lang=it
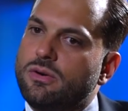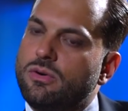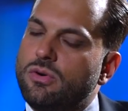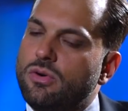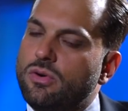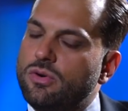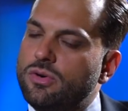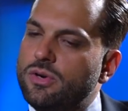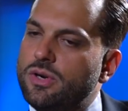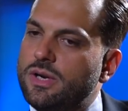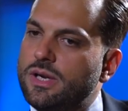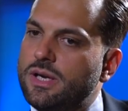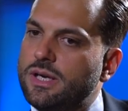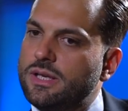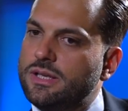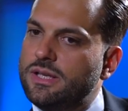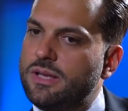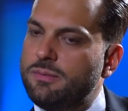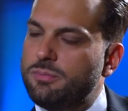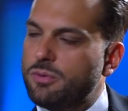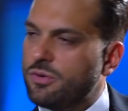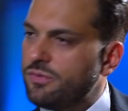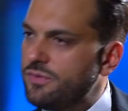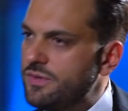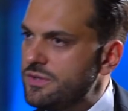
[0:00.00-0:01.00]
con
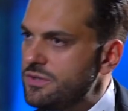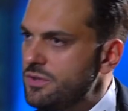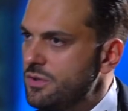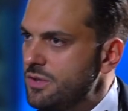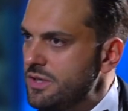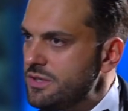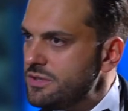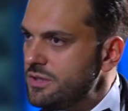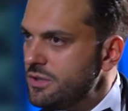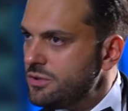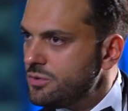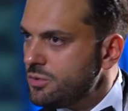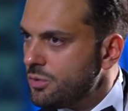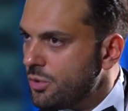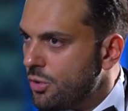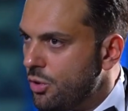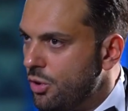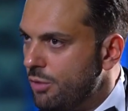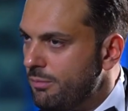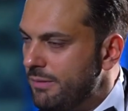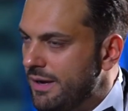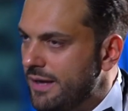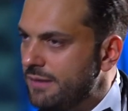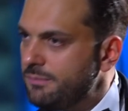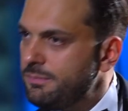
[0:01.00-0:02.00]
dei professionisti su
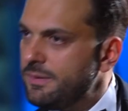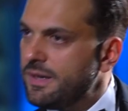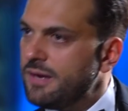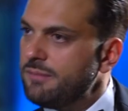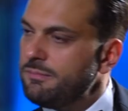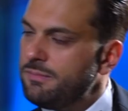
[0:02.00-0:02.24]
Roma per